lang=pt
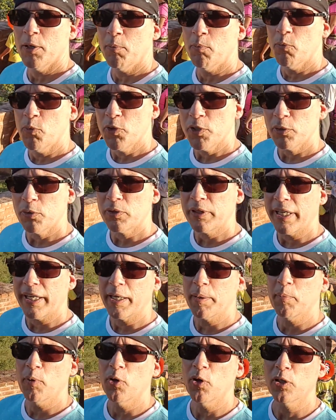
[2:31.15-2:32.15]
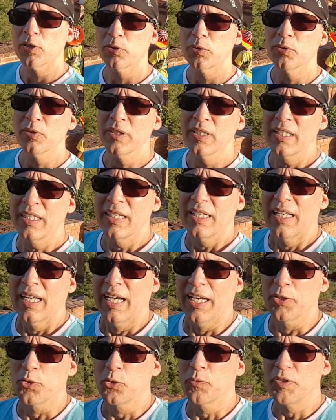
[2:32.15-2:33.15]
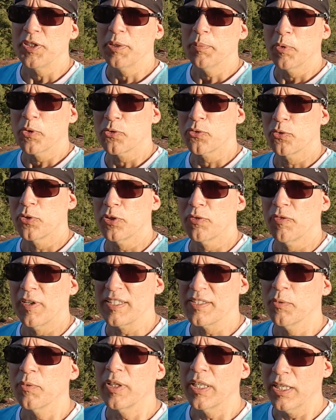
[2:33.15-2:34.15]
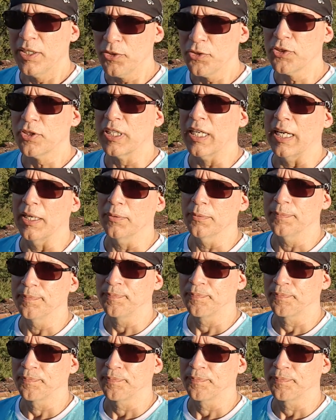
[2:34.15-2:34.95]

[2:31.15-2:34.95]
Muito terremoto, as chuvas de monções fazem um grande estrago.